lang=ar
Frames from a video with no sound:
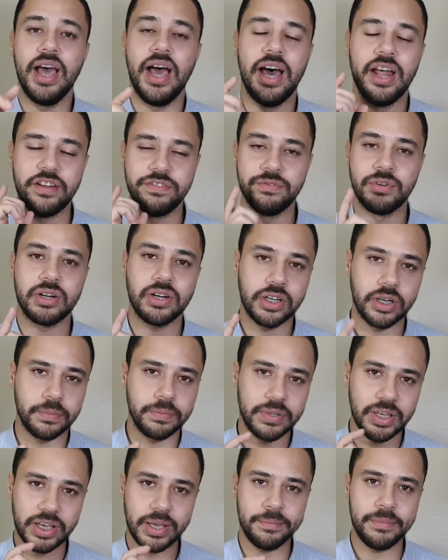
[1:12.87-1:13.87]
انا في مره
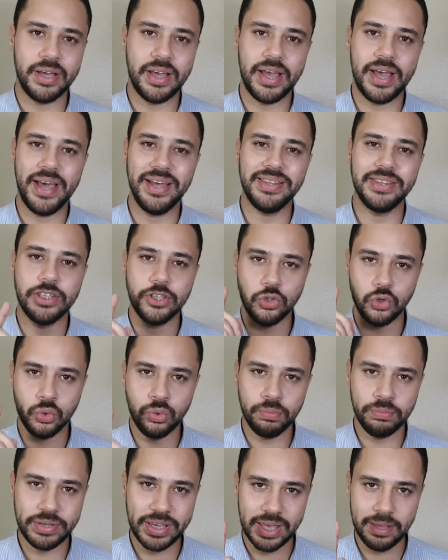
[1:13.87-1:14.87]
جربتها يا جماعه قعدت
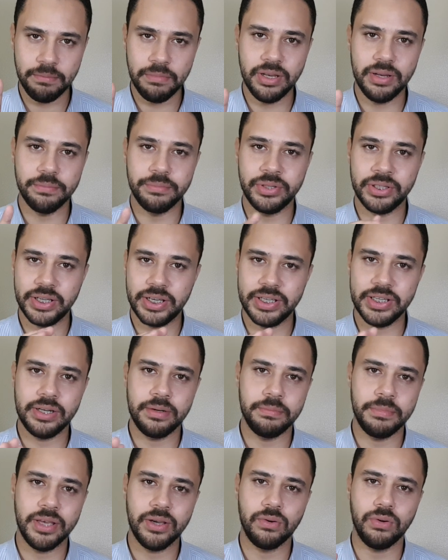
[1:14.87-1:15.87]
يوم كامل من غير
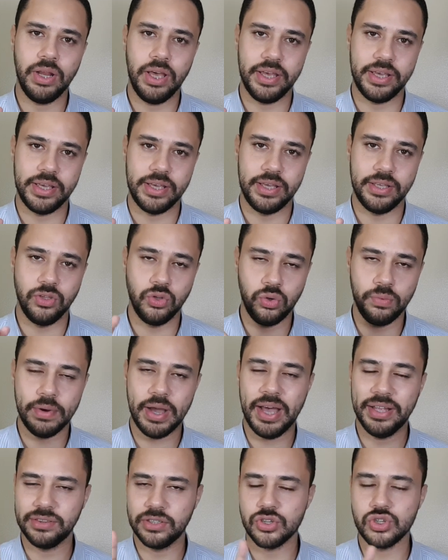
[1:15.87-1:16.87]
ما اكل حاجه يوم
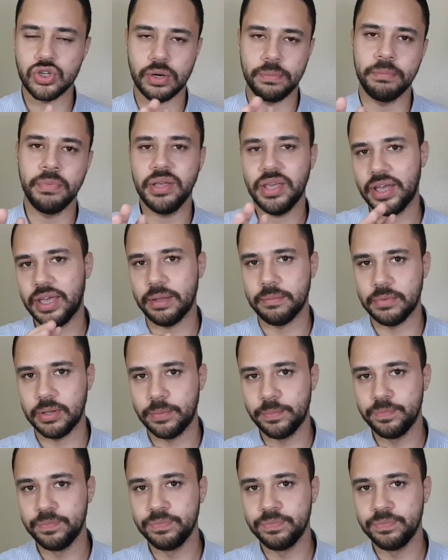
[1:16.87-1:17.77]
قعدت اشرب ميه كامله